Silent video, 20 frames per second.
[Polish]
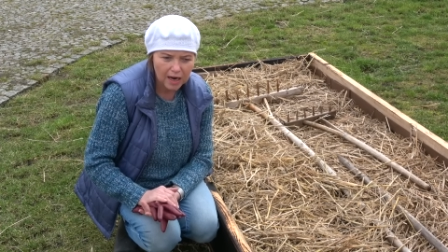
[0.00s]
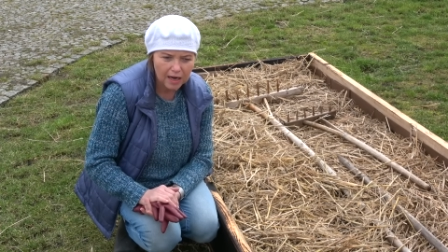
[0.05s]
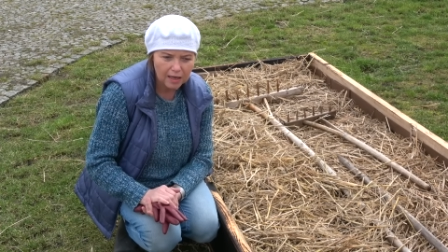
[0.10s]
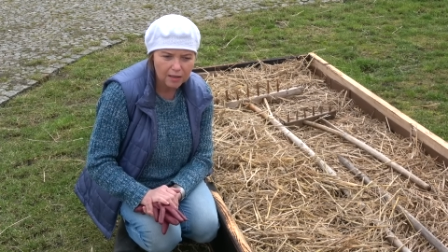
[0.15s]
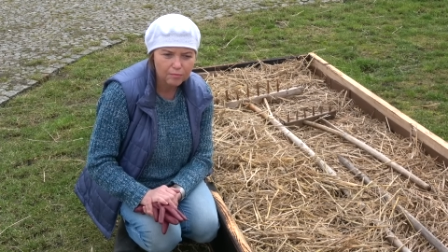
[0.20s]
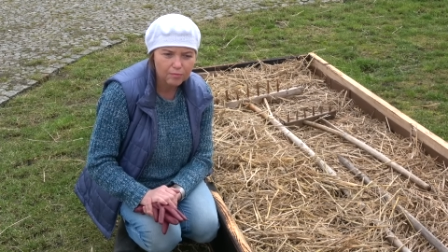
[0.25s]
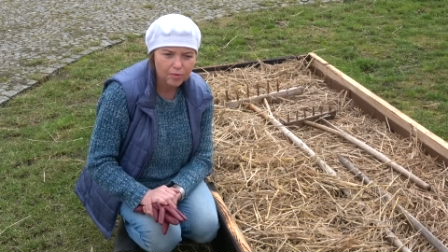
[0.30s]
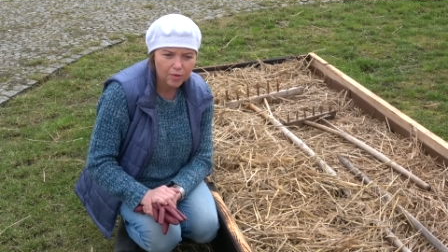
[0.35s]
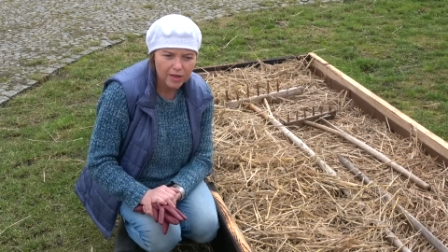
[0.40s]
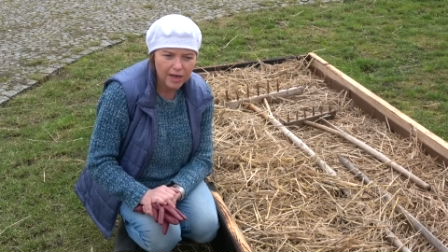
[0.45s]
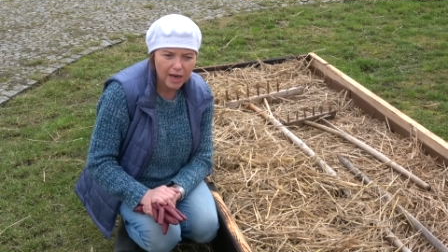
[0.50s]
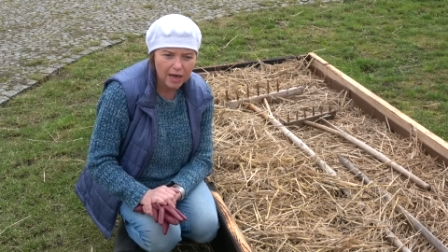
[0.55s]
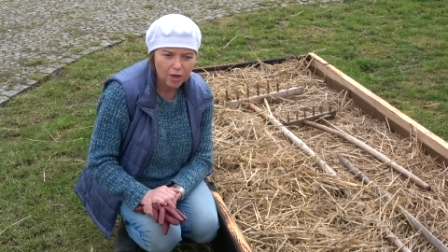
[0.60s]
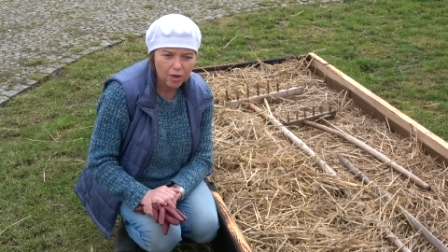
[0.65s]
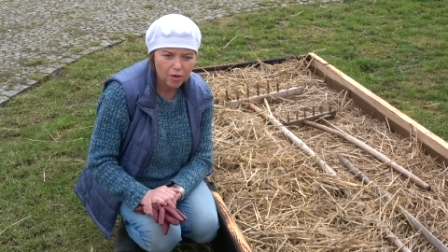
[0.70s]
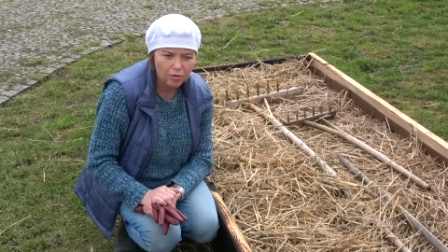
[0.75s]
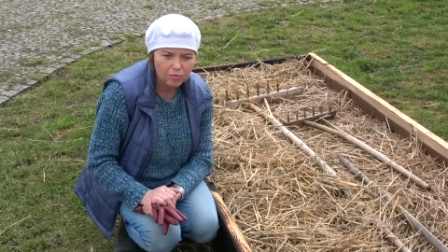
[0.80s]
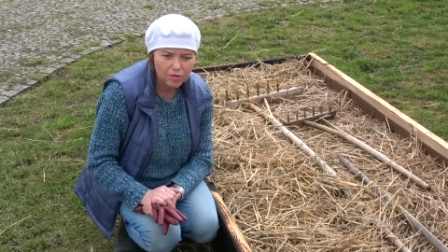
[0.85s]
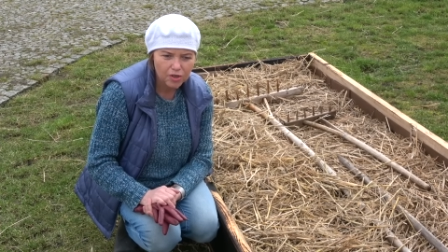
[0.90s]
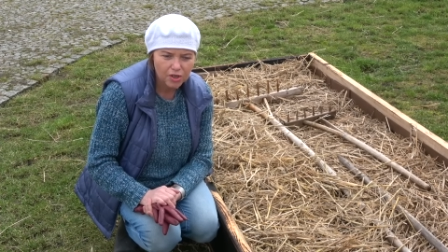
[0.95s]
albo
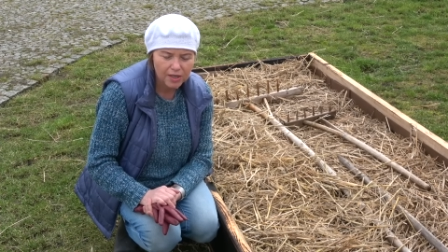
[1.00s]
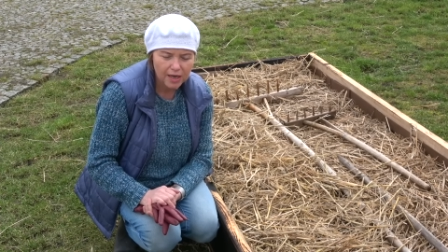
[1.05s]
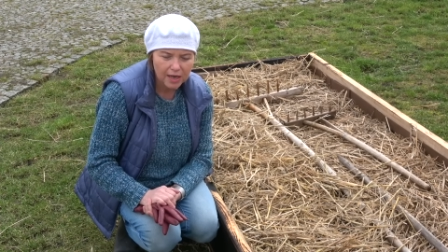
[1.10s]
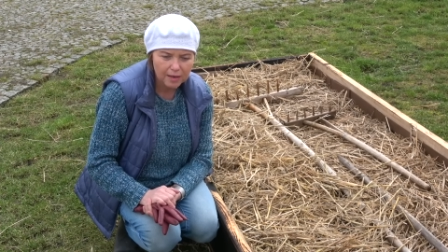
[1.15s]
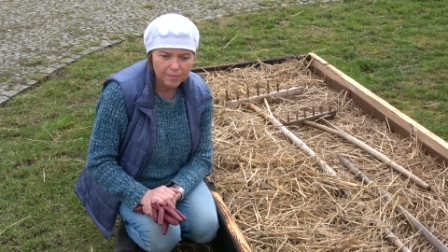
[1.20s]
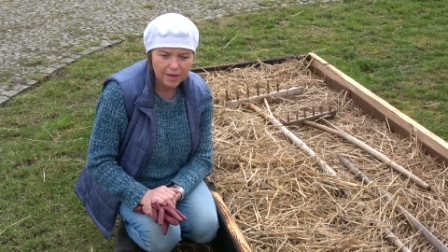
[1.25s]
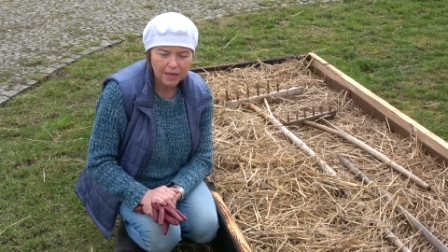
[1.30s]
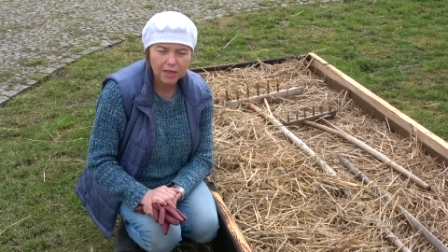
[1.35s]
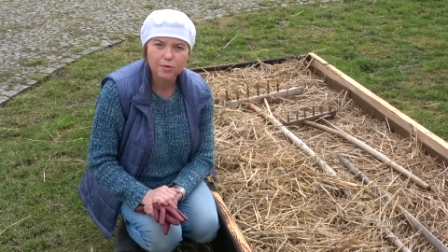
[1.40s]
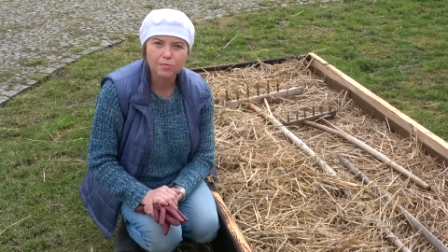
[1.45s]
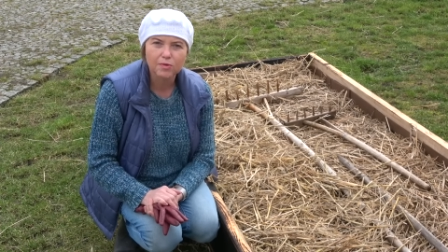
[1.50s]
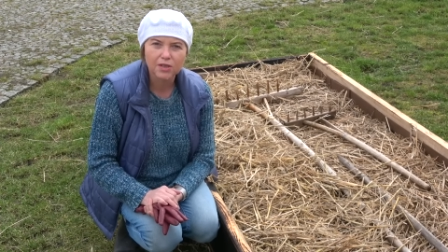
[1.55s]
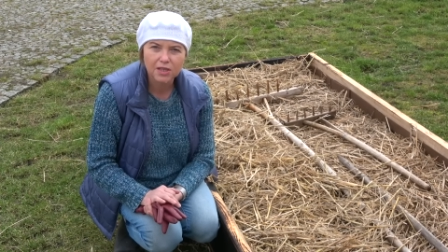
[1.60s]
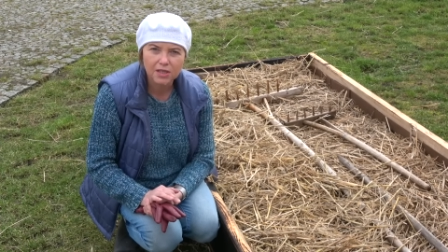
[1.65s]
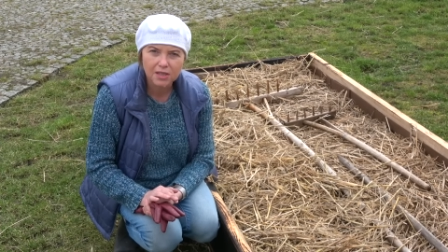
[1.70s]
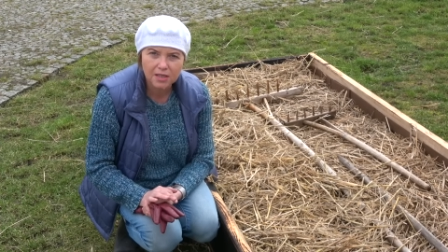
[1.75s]
jakąś tam jakimiś